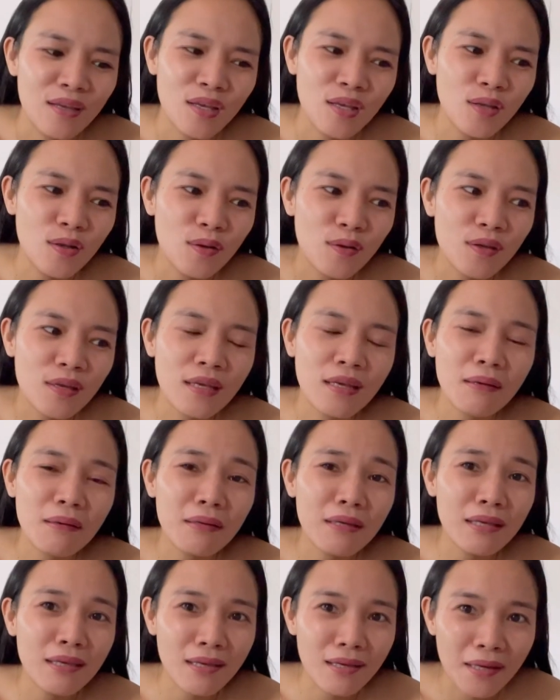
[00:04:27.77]
You know,
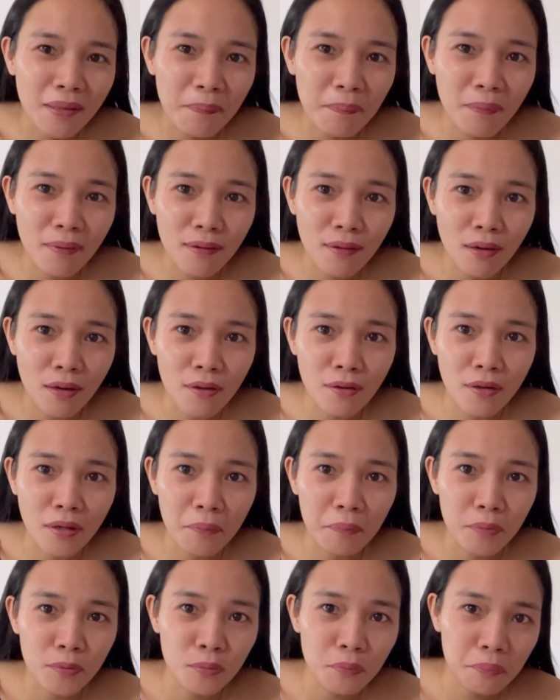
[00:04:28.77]
hirap ko yung
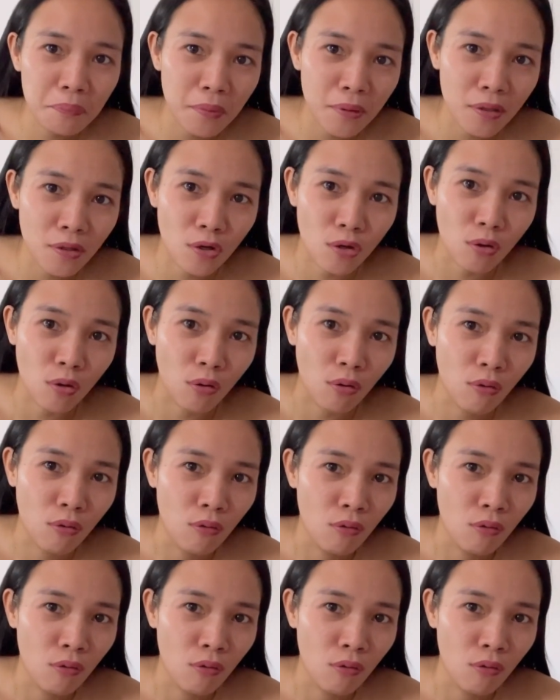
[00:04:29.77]
hanapin yung pero.